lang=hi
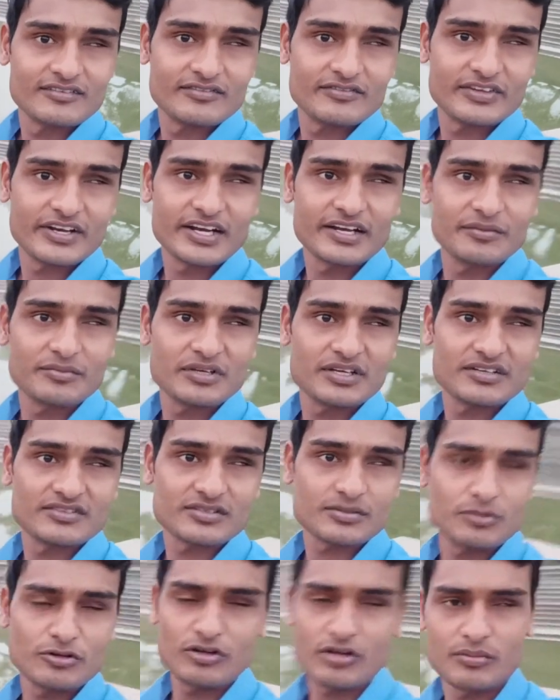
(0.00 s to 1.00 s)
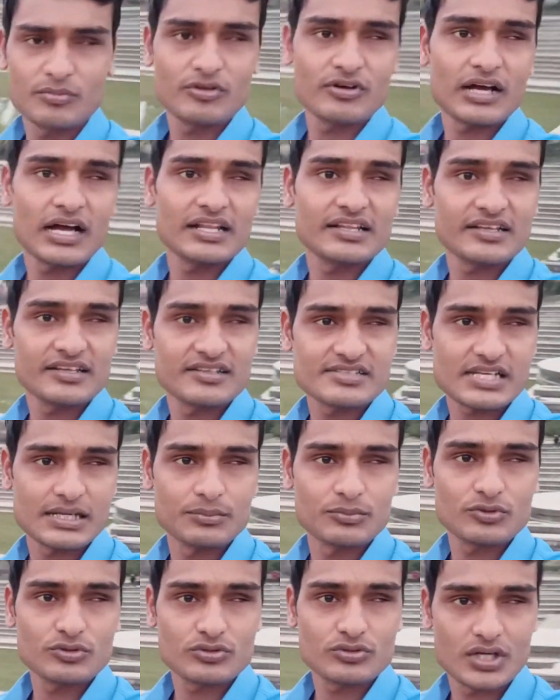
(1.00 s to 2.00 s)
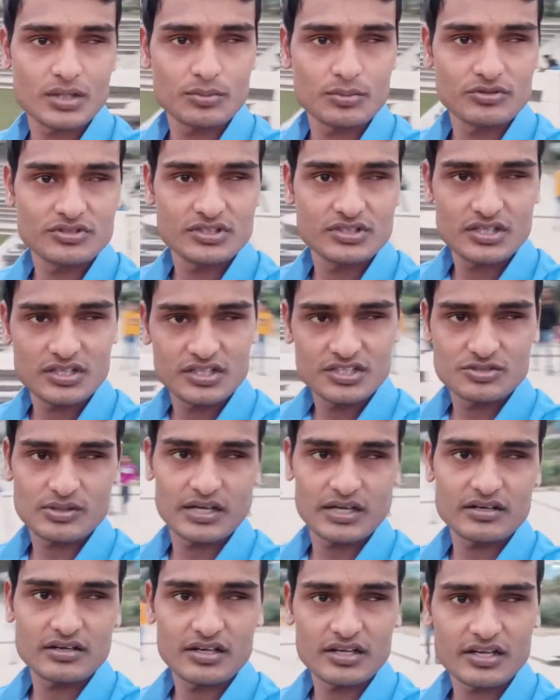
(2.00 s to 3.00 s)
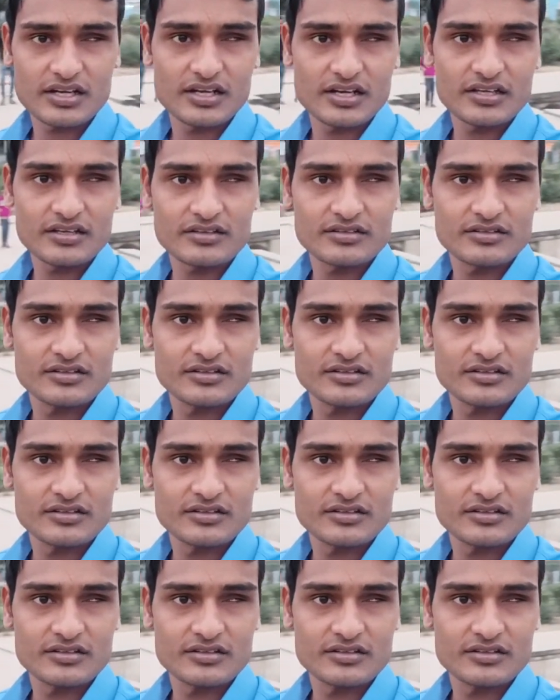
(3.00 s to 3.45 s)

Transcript: फ्रेंड भी है सब लोग हम लोग आते हैं शाम को थोड़ा बहुत इधर इंजॉय करने के लिए